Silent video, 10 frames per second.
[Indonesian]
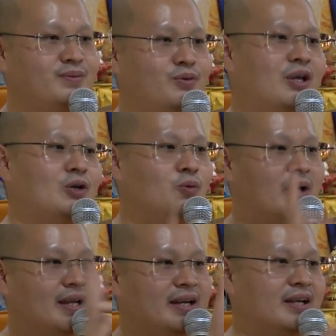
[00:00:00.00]
Mungkin dua
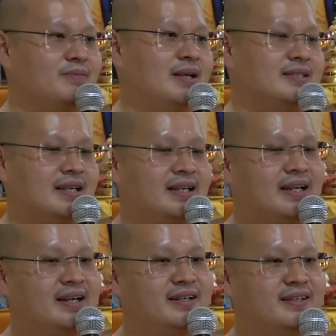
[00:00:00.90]
ini yang biasa
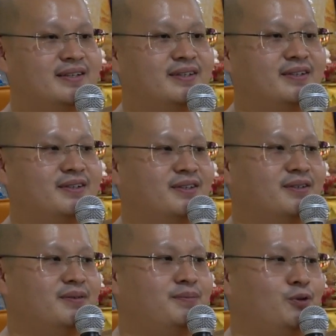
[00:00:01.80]
kita
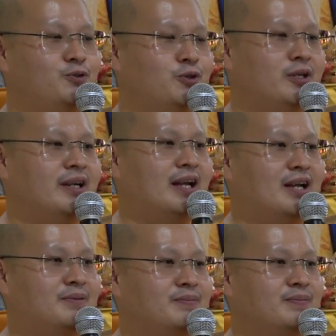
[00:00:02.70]
muncul di
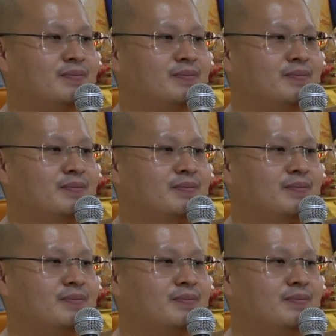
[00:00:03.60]
dalam